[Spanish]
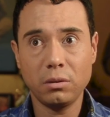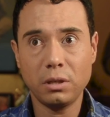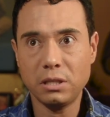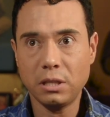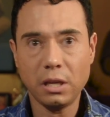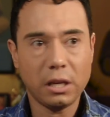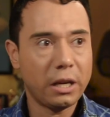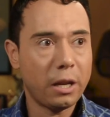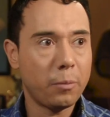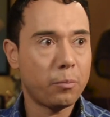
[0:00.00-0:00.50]
que
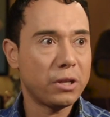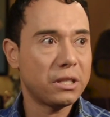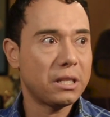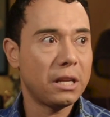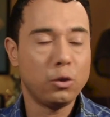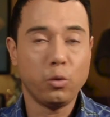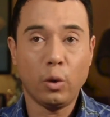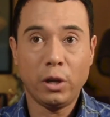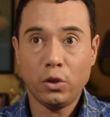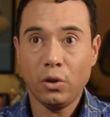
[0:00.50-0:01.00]
se cree pues
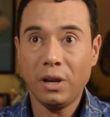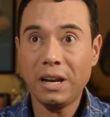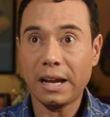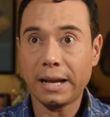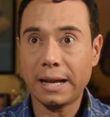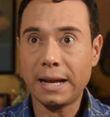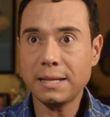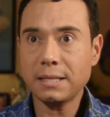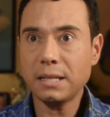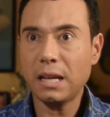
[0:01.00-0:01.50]
el dueño de la
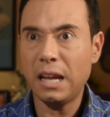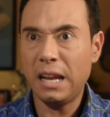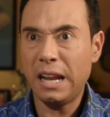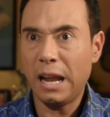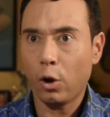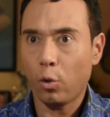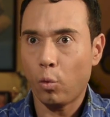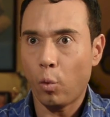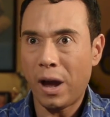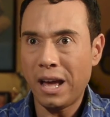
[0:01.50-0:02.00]
casa, de
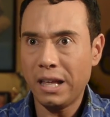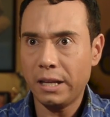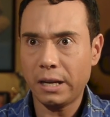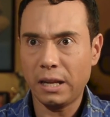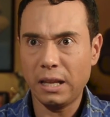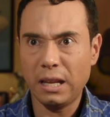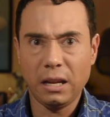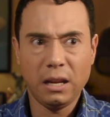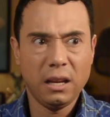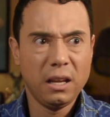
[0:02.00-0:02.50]
la
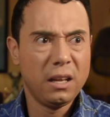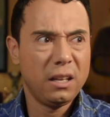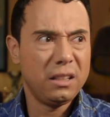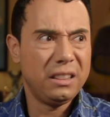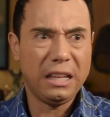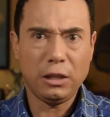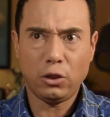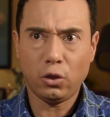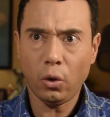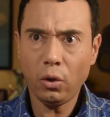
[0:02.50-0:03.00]
cuadra,
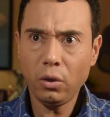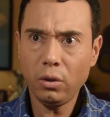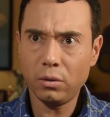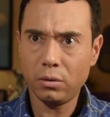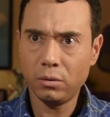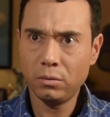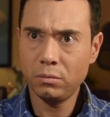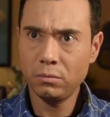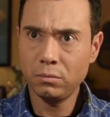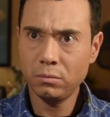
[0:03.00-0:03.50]
de,
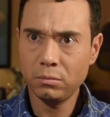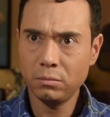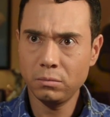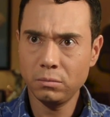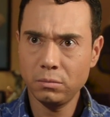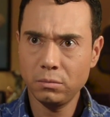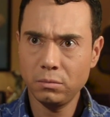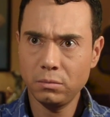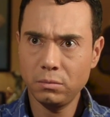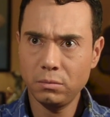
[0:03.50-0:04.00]
todo.
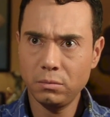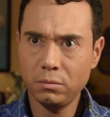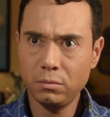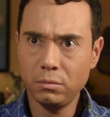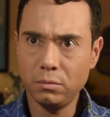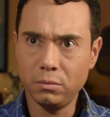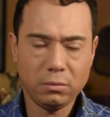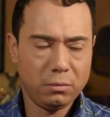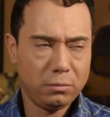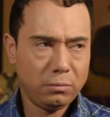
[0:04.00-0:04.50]

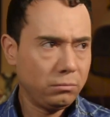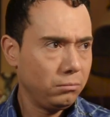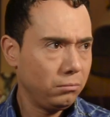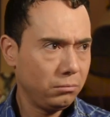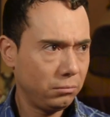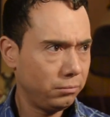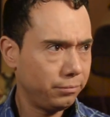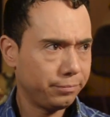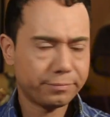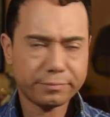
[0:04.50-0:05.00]

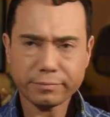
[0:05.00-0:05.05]
Mm.